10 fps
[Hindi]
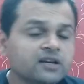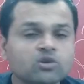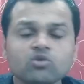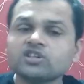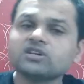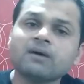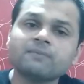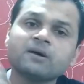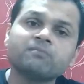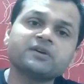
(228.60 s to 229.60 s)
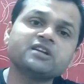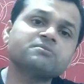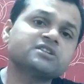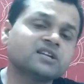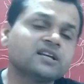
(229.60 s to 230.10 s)
क्योंकि जब आप कंपनी
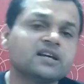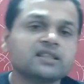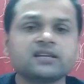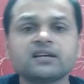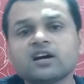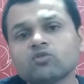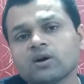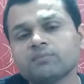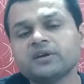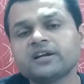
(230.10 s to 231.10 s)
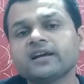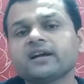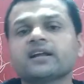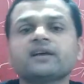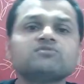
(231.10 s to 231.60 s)
में चले जाते हैं और वहां
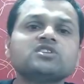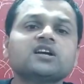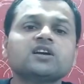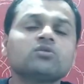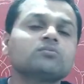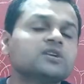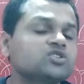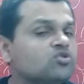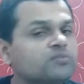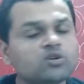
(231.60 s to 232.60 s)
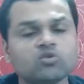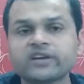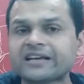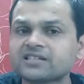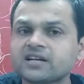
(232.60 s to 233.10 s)
बीटेक और एमसीए के बच्चों में
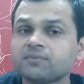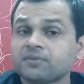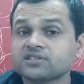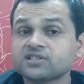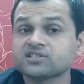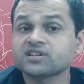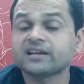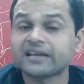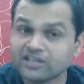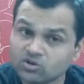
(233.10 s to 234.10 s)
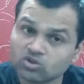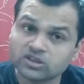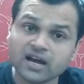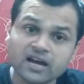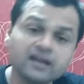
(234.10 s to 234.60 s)
कोई ऐसा डिफ्रेंसिएशन नहीं
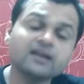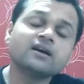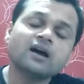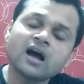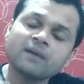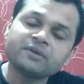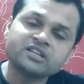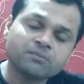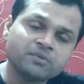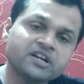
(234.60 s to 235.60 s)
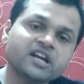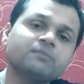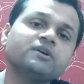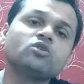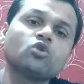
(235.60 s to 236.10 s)
होता है आप ये
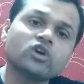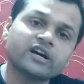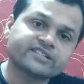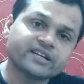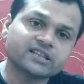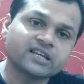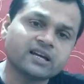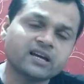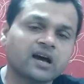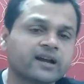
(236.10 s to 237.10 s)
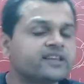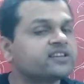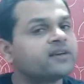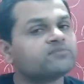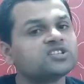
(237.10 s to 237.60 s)
बीटेक भी ग्रो कर सकते हैं और
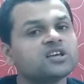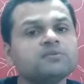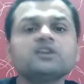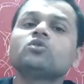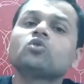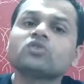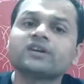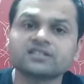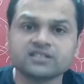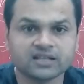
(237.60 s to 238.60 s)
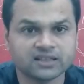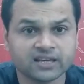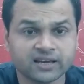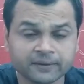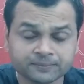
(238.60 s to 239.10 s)
एल एम सी ए भी ग्रो कर
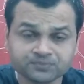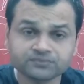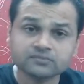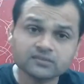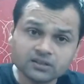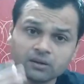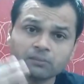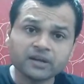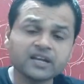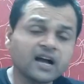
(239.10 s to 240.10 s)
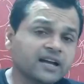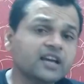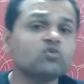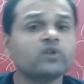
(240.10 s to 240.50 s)
सकते हैं वहीं अगेन